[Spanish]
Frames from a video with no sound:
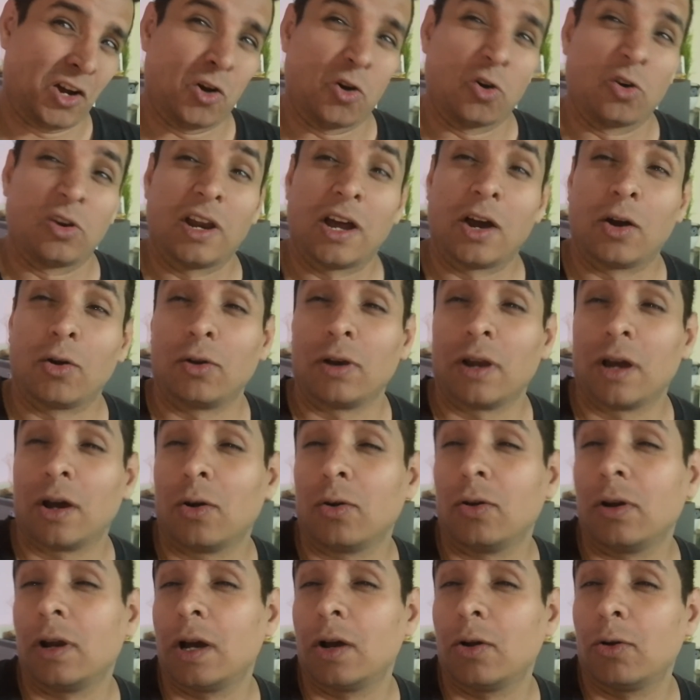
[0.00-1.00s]
Hola, hola,
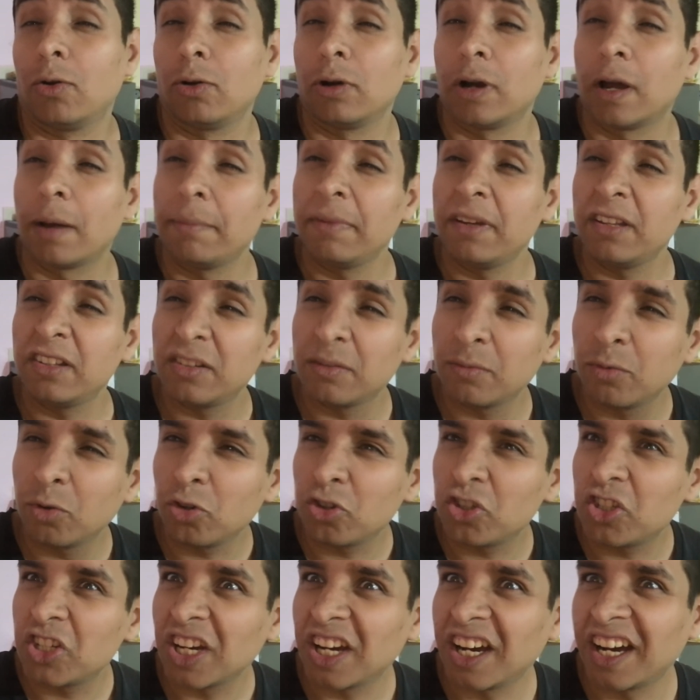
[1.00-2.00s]
hola, hola, mis
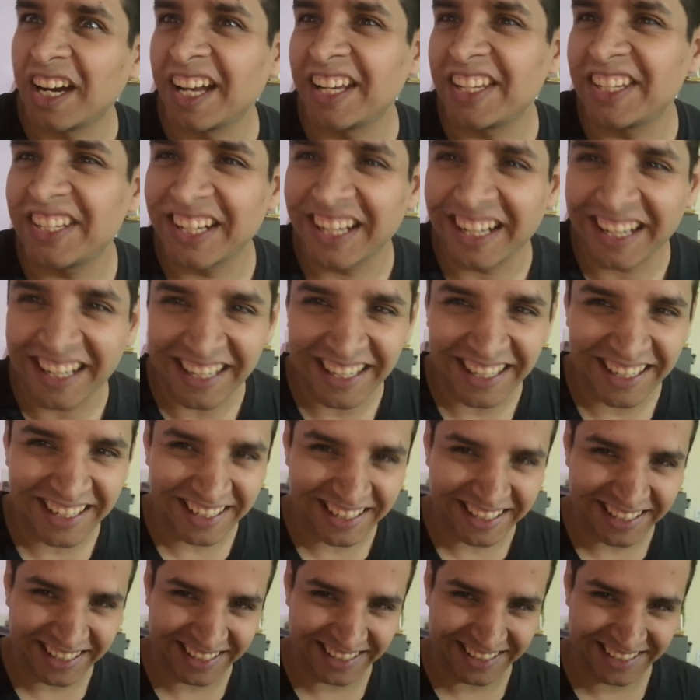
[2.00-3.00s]

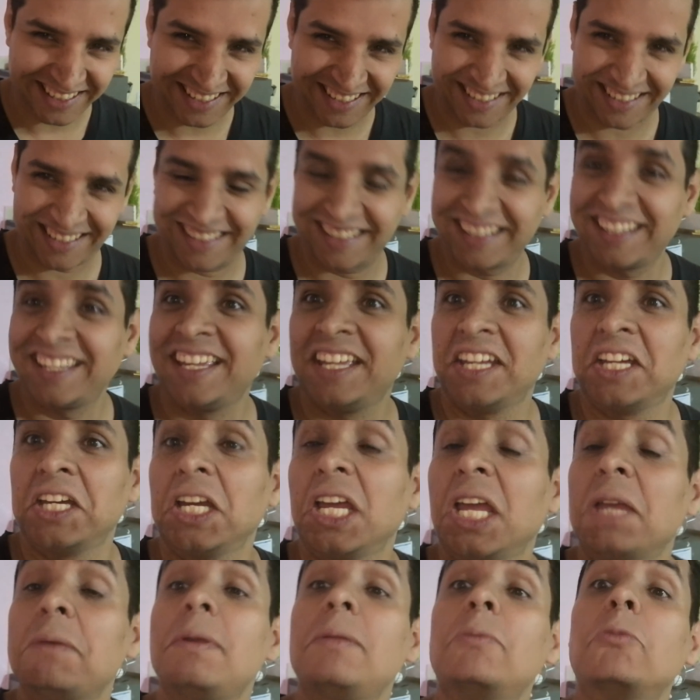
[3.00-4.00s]
muchachas.
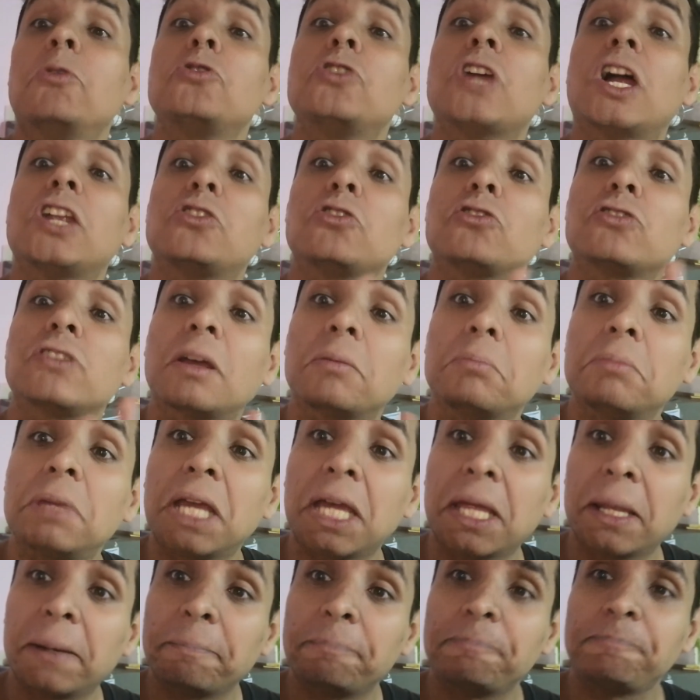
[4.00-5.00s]
Y mis muchachos
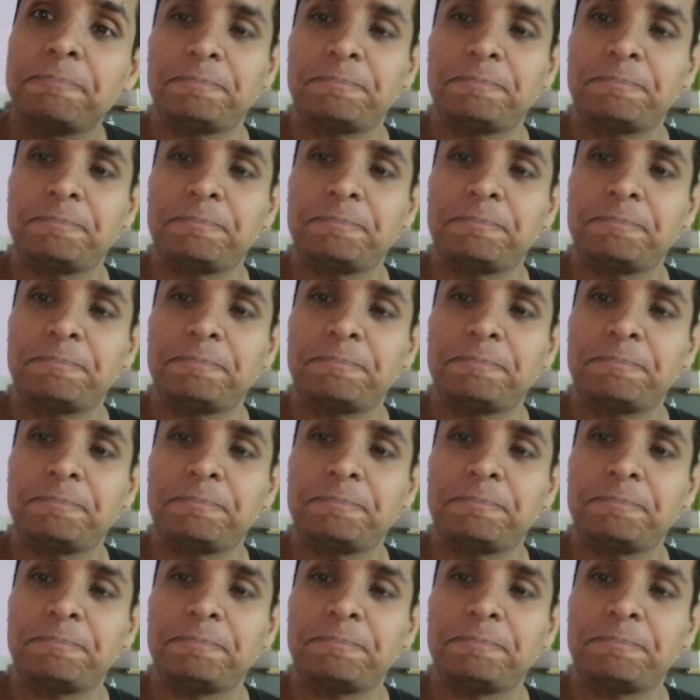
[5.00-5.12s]
también.